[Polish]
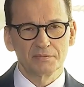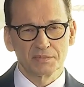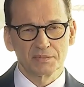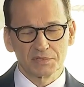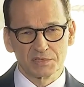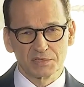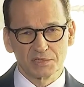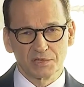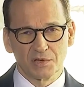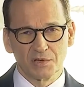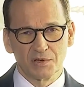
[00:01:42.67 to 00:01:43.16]

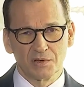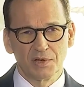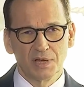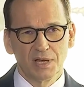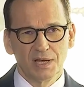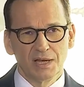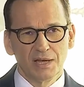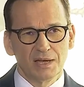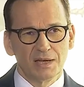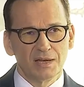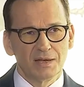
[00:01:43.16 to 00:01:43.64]
co
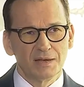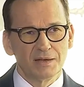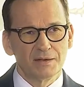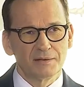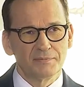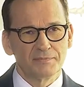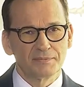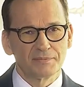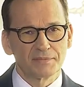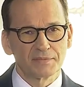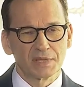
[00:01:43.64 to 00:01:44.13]

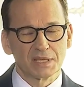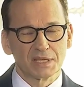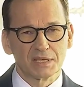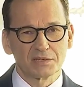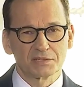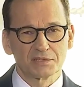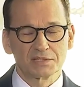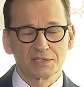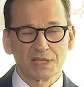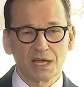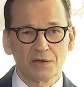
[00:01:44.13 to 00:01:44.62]

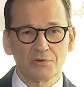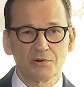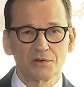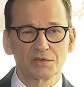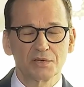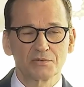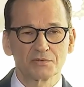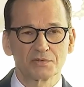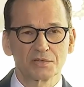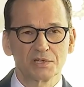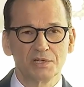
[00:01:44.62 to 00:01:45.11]
też
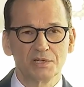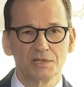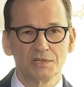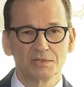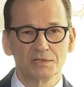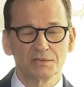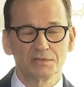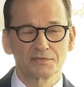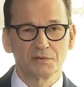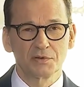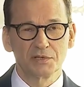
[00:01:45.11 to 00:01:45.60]
stało się,
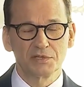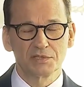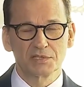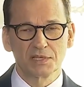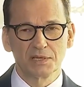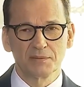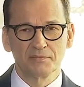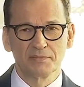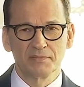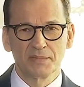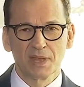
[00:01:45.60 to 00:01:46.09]
czyli
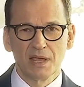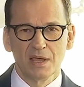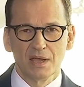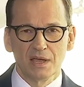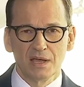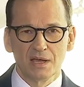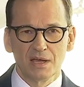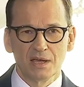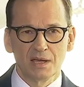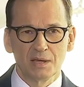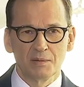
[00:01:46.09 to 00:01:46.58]
swoistym
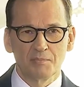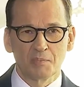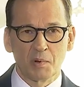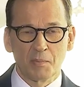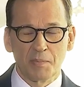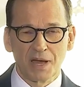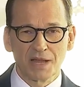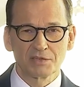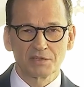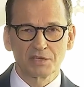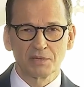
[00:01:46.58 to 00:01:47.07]
e,
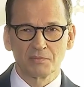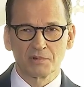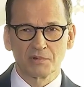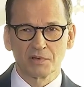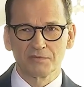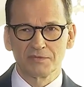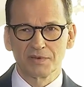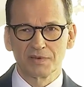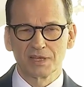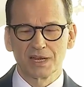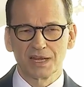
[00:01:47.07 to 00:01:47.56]
poparciem
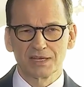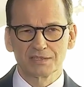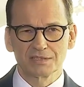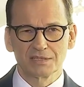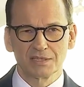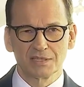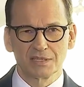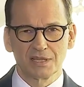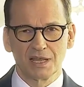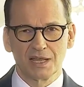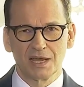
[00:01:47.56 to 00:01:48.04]

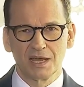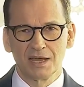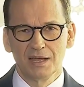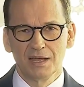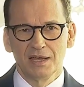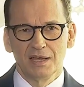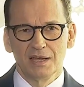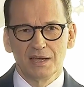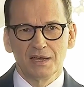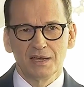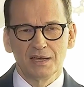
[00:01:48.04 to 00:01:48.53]
Konfederacji dla,
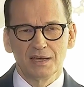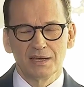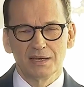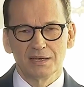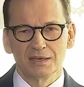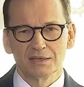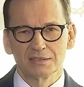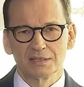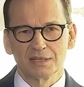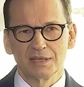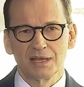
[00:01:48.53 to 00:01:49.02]

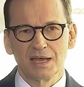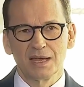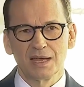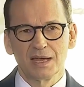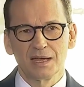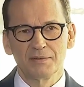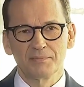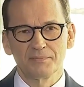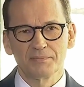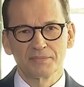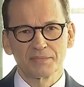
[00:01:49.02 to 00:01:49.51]
e,
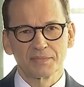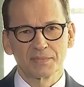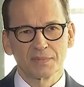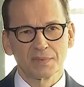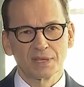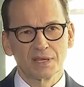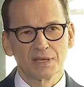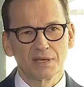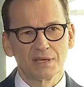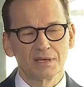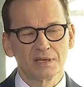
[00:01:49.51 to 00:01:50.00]
dla
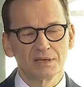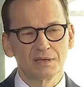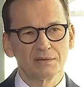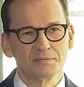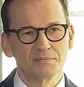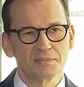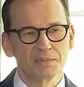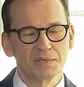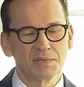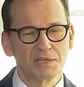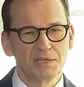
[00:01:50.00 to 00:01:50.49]
mm,
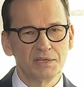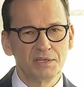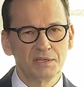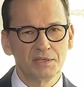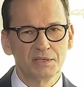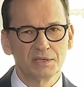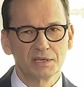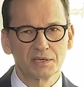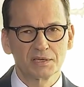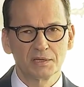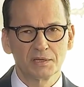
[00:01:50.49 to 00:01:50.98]
e,
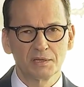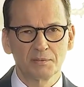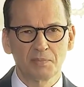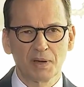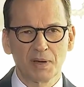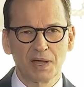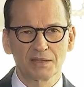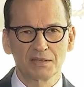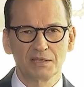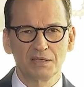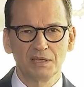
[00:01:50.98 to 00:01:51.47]
innych
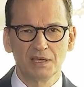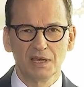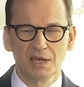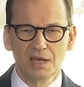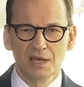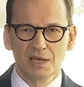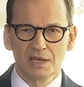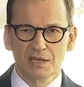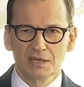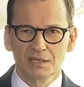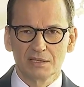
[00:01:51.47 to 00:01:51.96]
partii
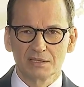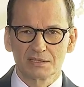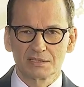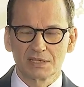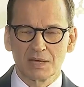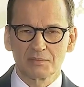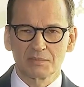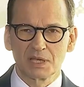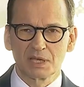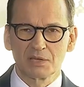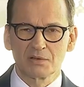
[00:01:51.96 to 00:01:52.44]

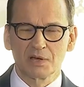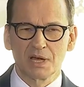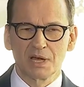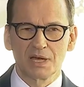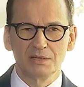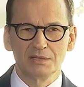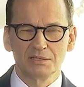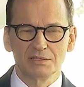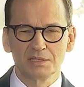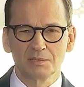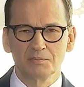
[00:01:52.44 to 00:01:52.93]
z tamtej
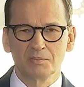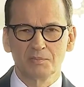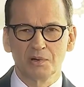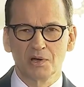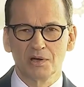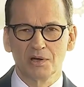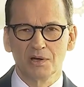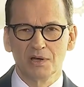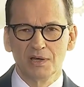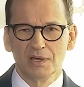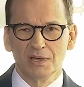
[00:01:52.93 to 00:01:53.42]
koalicji,
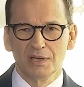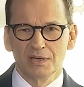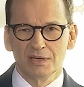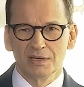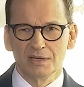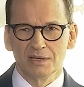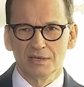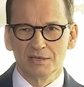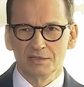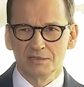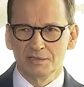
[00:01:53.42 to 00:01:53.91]
bo
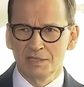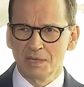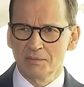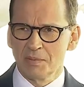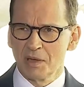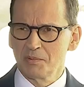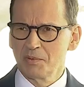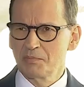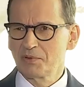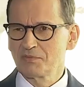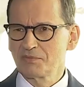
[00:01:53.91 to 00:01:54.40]
nie
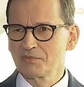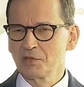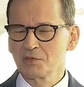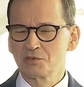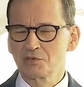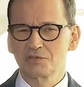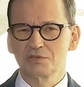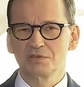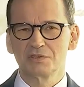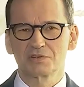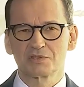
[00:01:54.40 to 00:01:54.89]
mamy
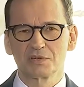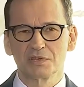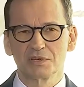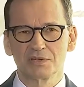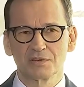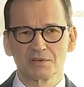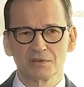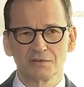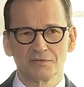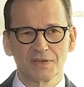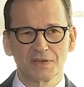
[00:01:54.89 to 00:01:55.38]
pewności,
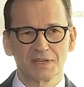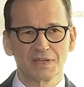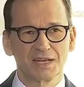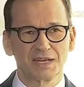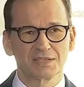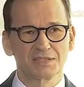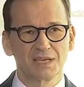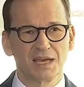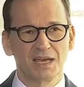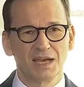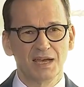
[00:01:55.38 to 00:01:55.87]
czy
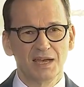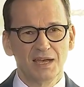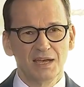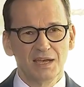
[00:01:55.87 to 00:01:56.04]
Konfederacja